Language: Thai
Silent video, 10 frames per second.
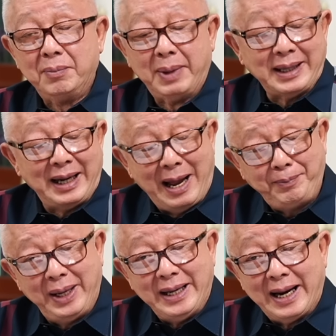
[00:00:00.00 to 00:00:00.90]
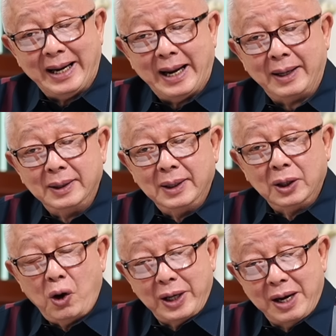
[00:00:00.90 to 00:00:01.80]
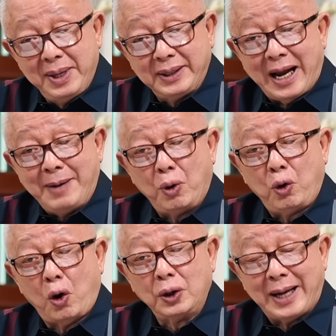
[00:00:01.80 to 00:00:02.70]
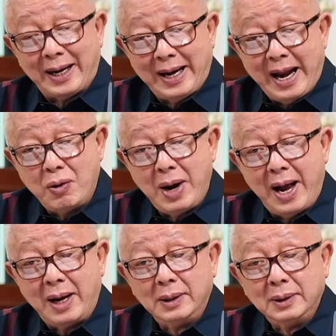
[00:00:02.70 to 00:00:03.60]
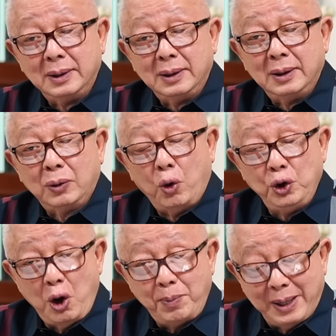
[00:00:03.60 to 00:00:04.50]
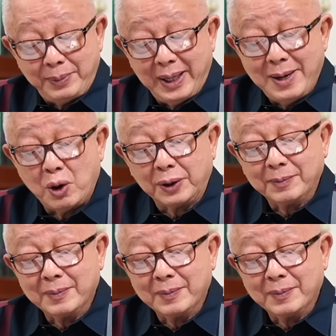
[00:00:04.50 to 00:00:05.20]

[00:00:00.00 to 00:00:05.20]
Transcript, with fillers: มันจะลับได้ยังไงล่ะก็ในเมื่อศาลปกครองสั่งแล้วว่าคุณต้องเปิดเผยให้หมด